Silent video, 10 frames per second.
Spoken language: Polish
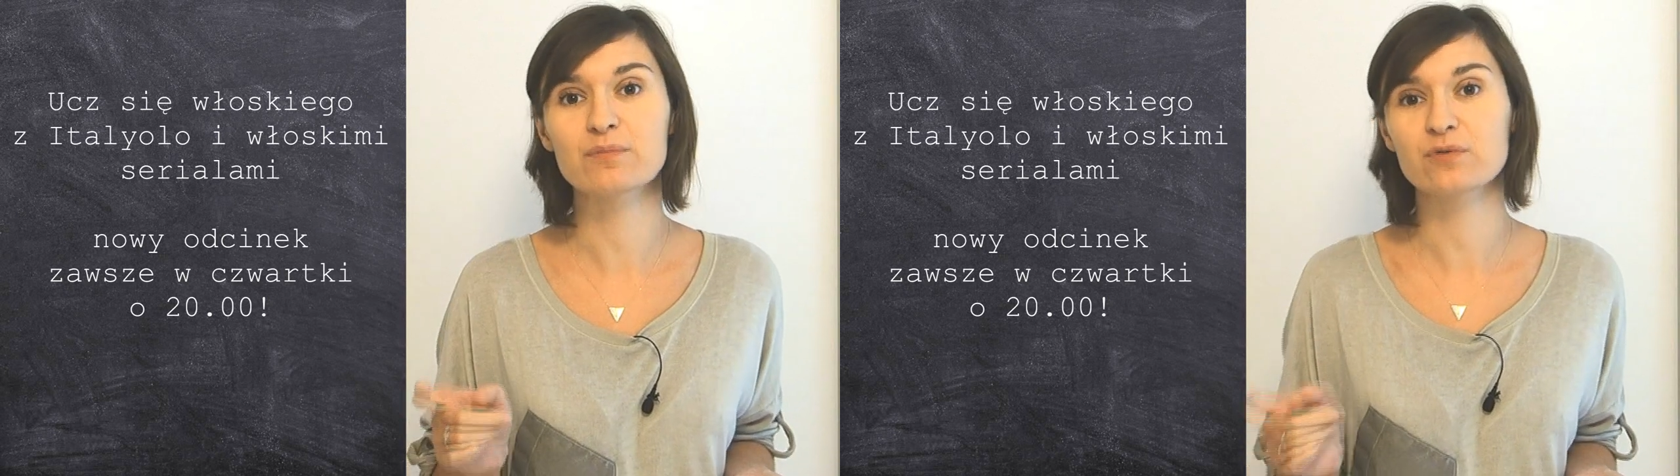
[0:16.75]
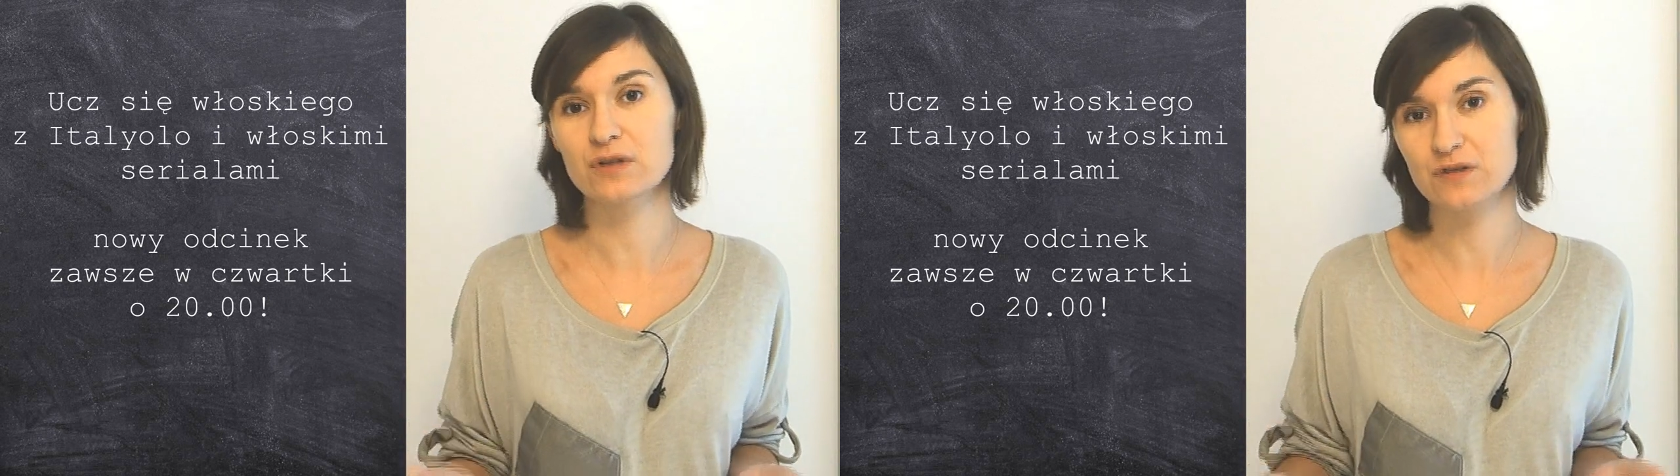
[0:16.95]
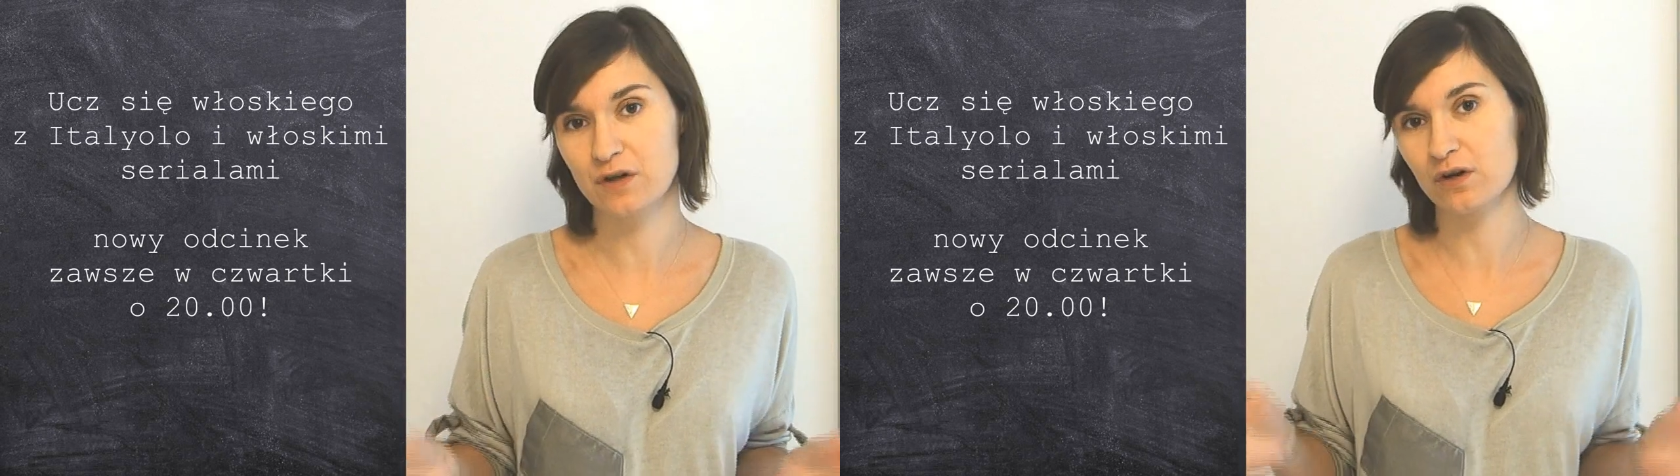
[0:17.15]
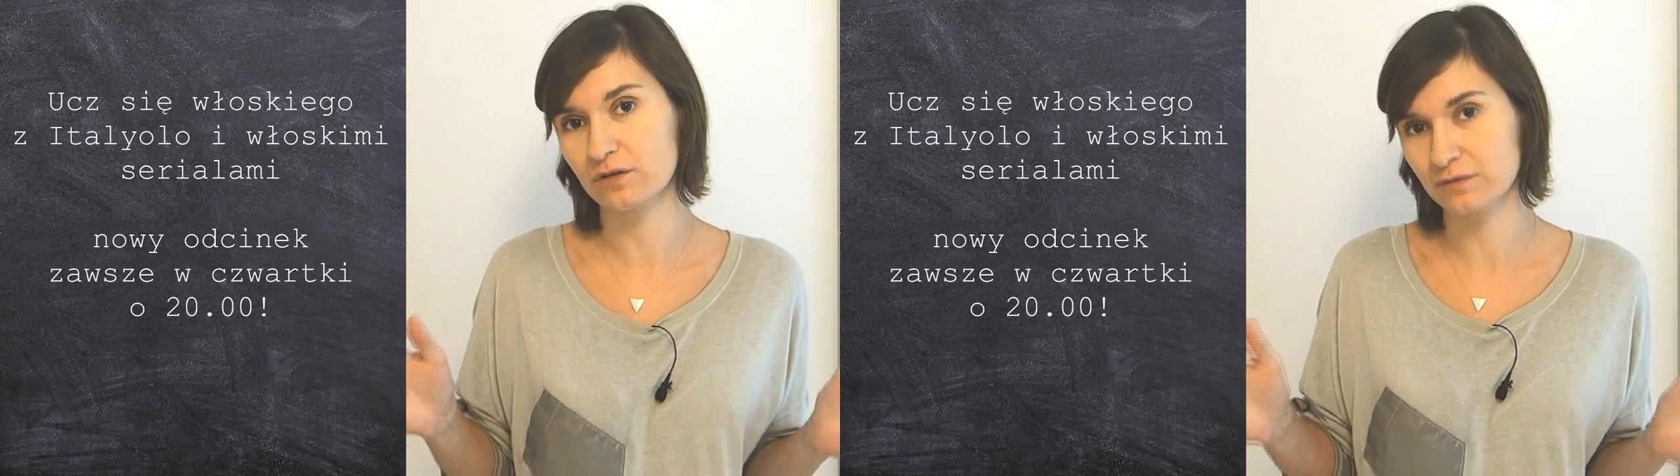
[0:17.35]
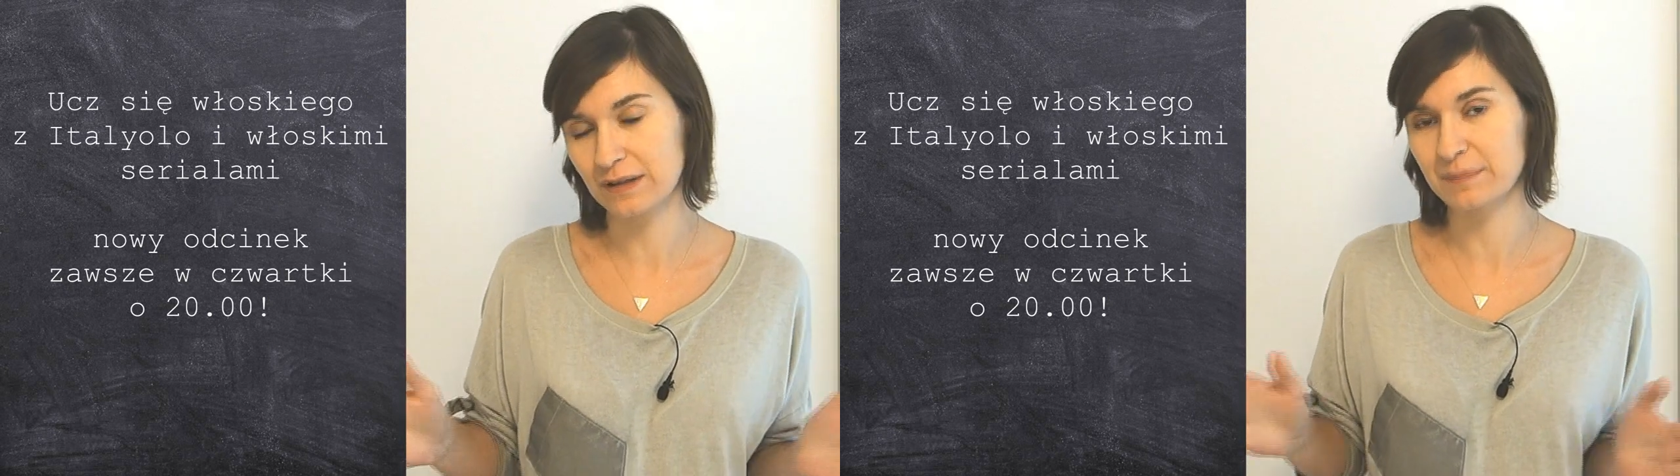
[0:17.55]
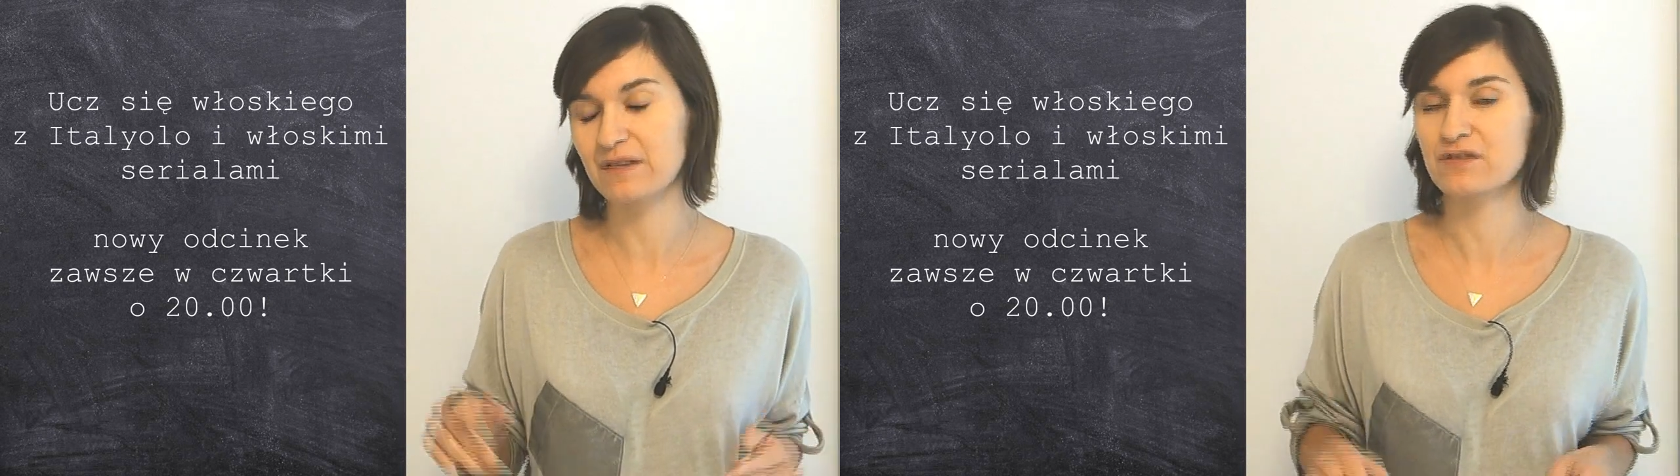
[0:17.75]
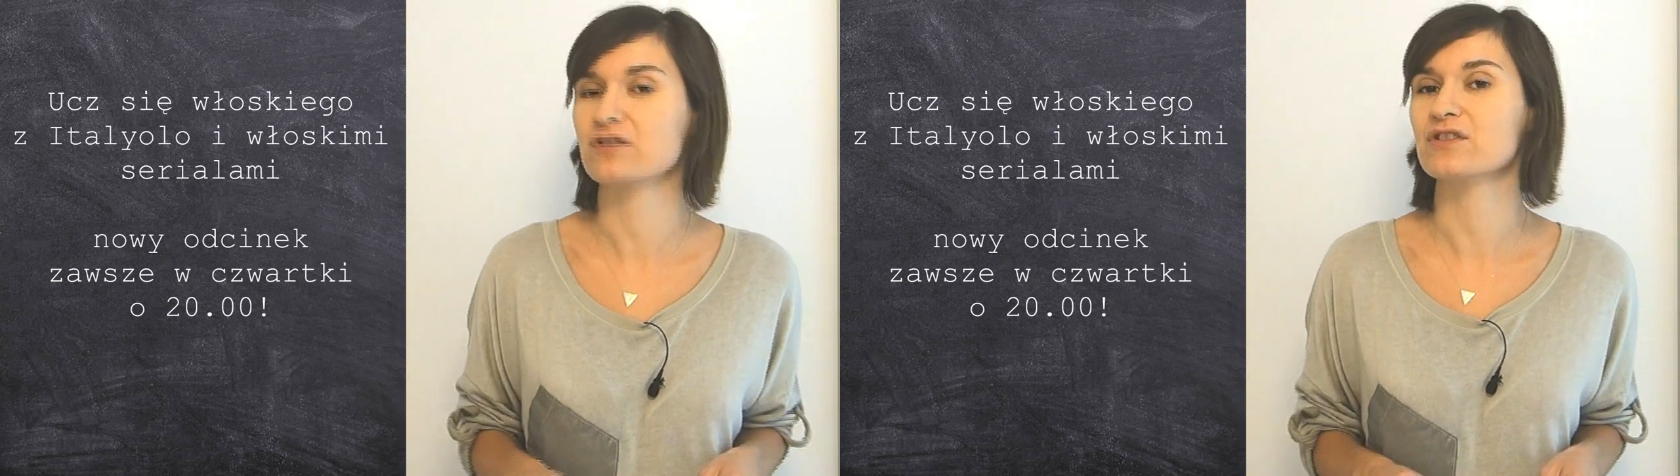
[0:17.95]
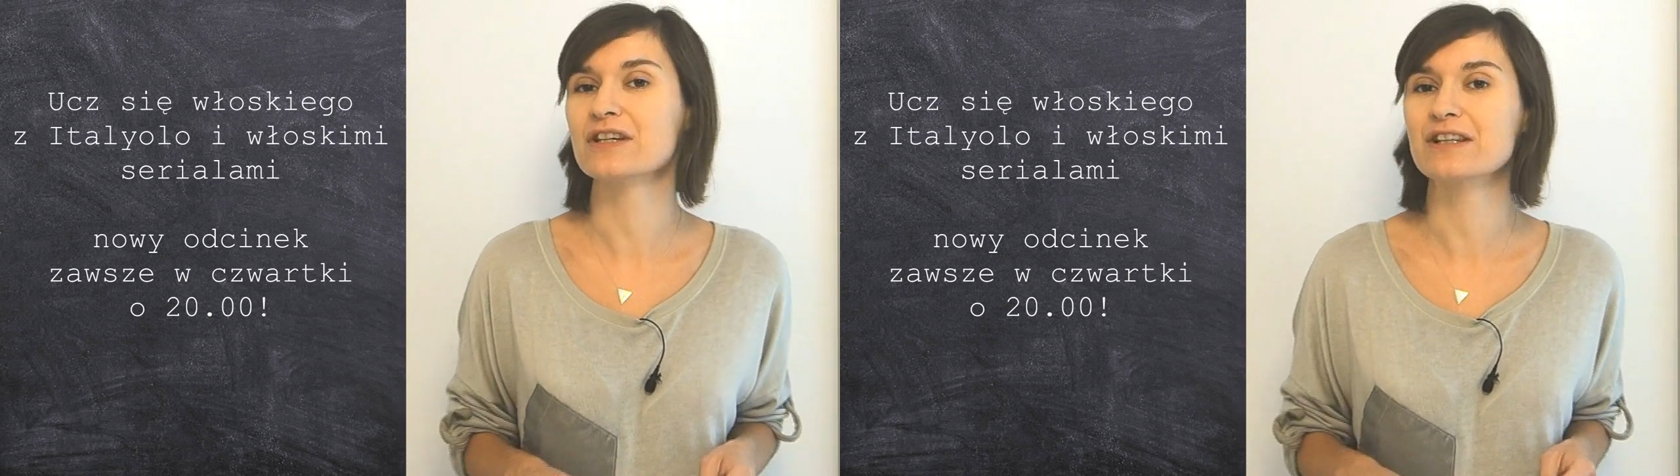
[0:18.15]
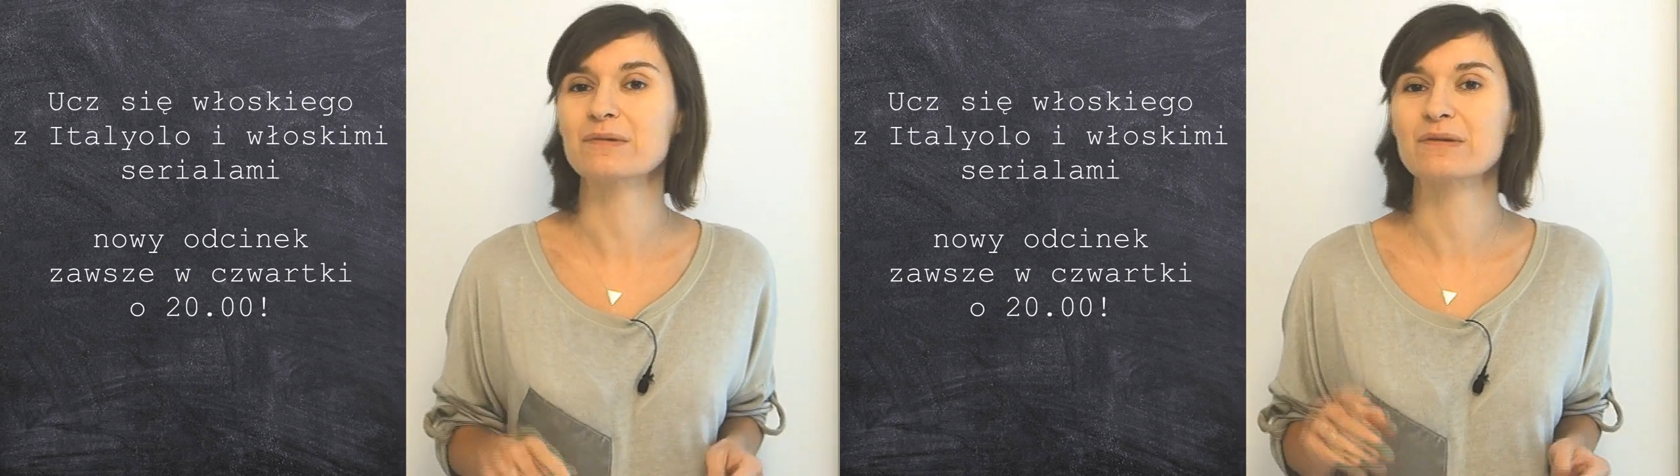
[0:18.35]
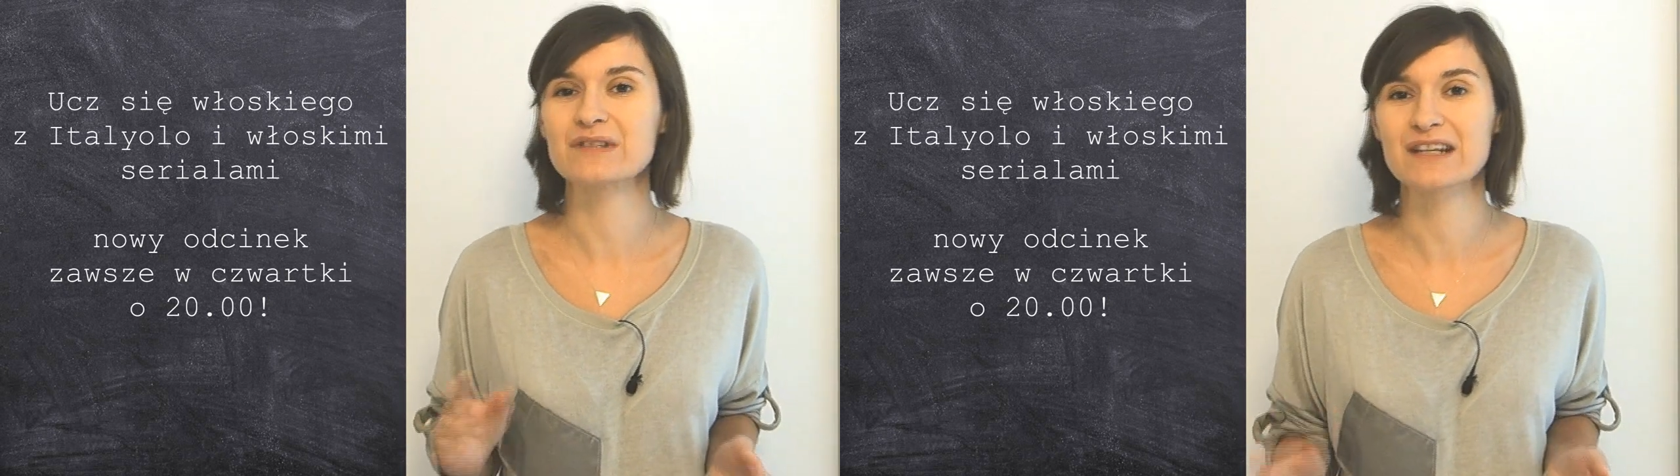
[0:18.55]
póki co te pierwsze odcinki to
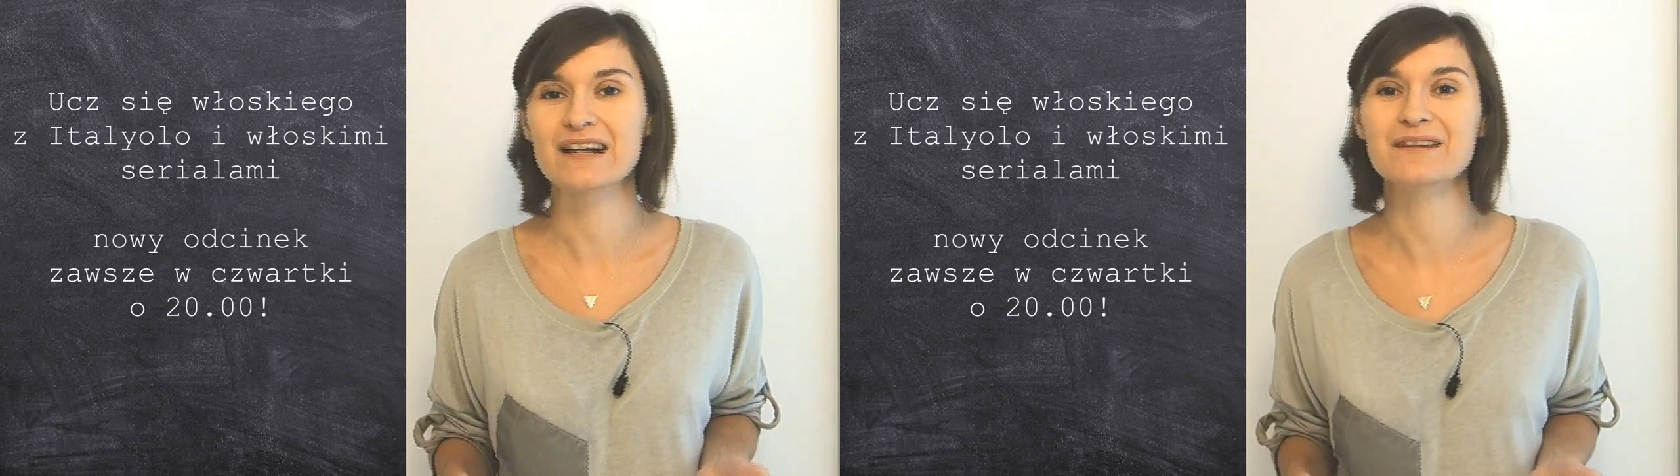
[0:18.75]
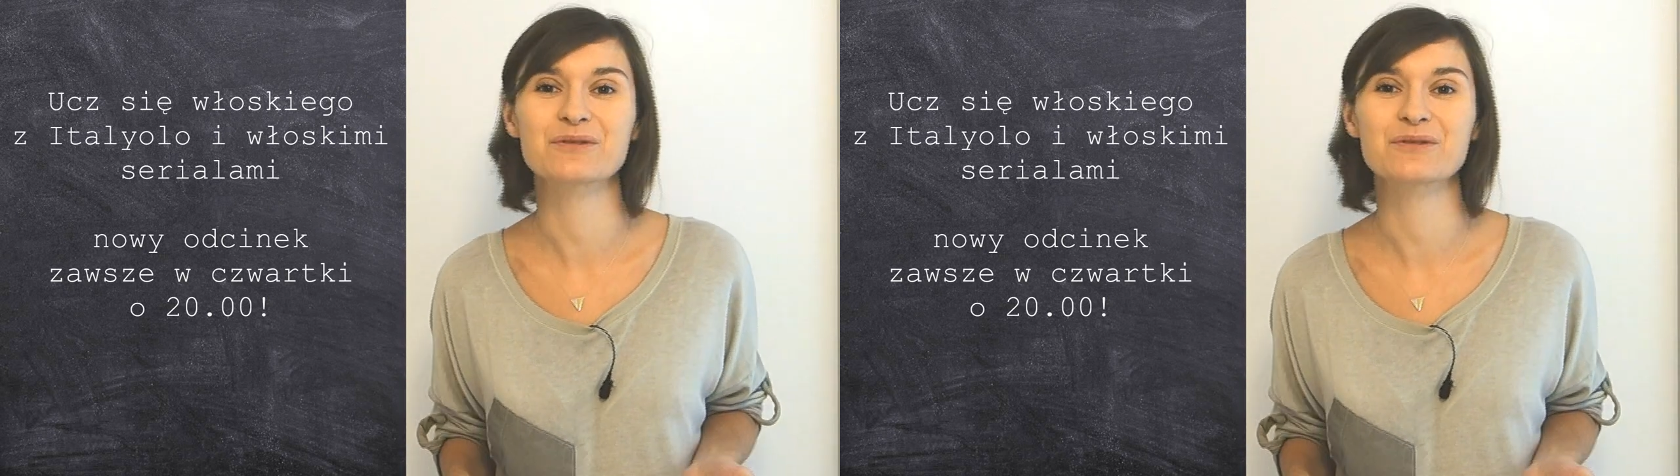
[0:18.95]
będą seriale,